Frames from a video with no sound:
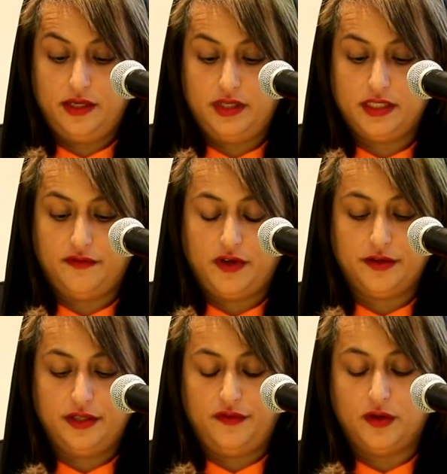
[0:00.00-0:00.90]
العربية
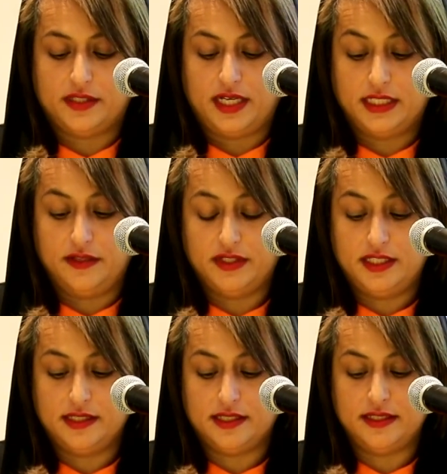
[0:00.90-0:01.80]
المتحدة
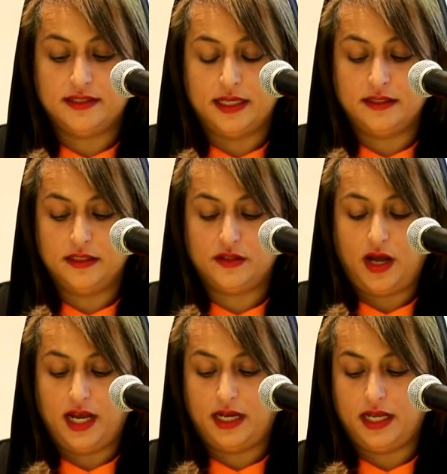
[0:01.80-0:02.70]
فحسب بل
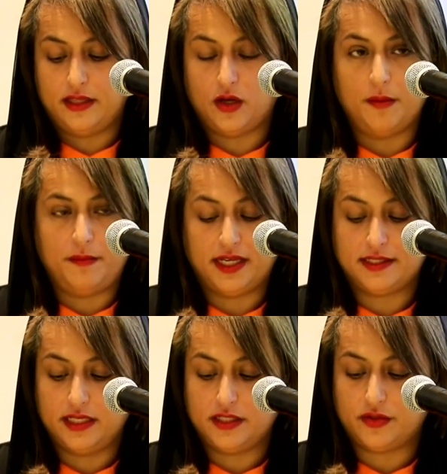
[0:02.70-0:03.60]
على المستوى
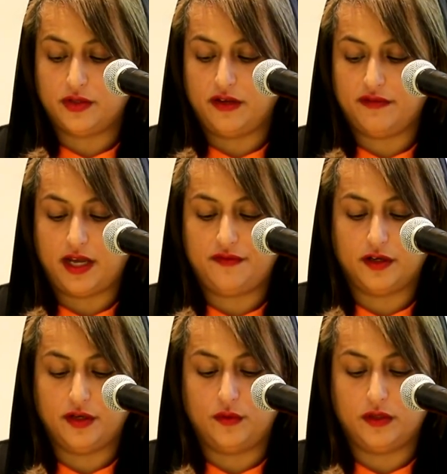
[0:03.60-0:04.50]
الإقليمي
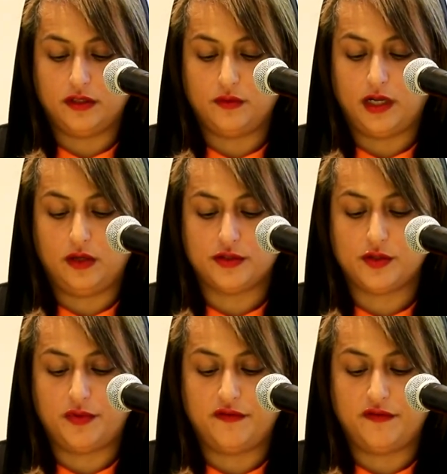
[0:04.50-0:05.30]
والدولي أيضاً